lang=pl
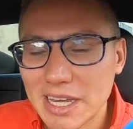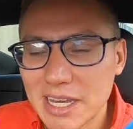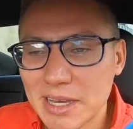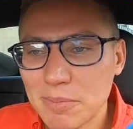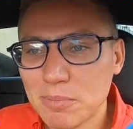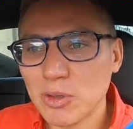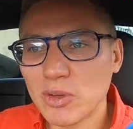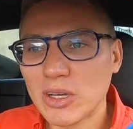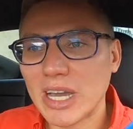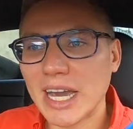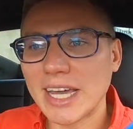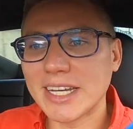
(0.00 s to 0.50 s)

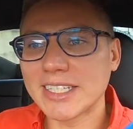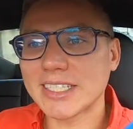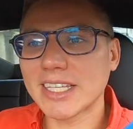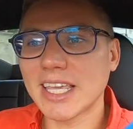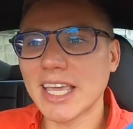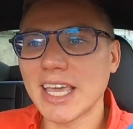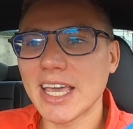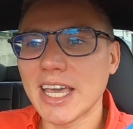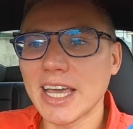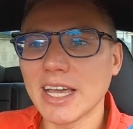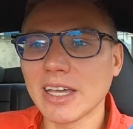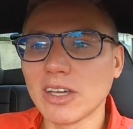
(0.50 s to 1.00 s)

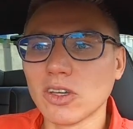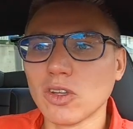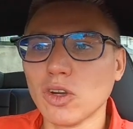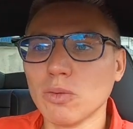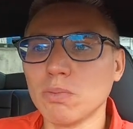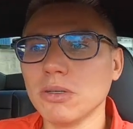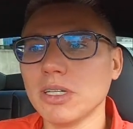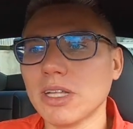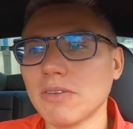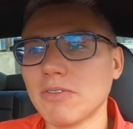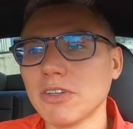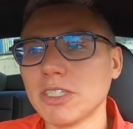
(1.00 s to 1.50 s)
piłkarskie,
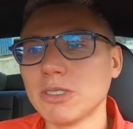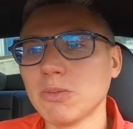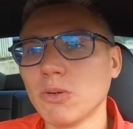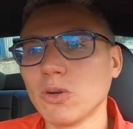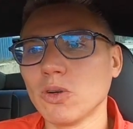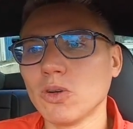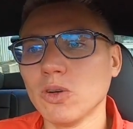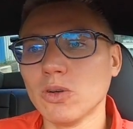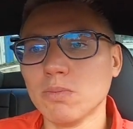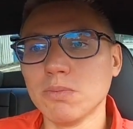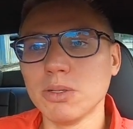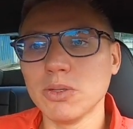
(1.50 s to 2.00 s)
grupy na
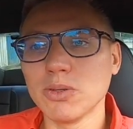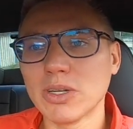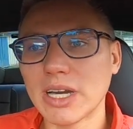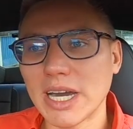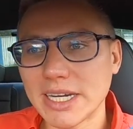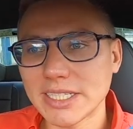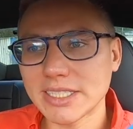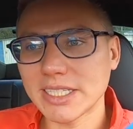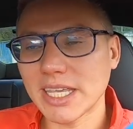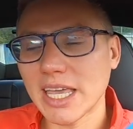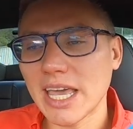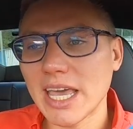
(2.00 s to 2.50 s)
Facebooku
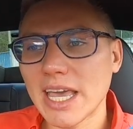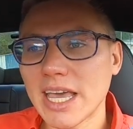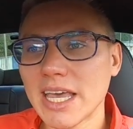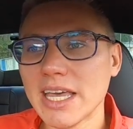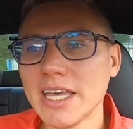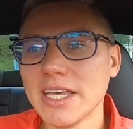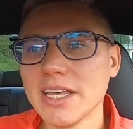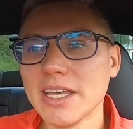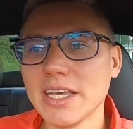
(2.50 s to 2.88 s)
piłkarskie,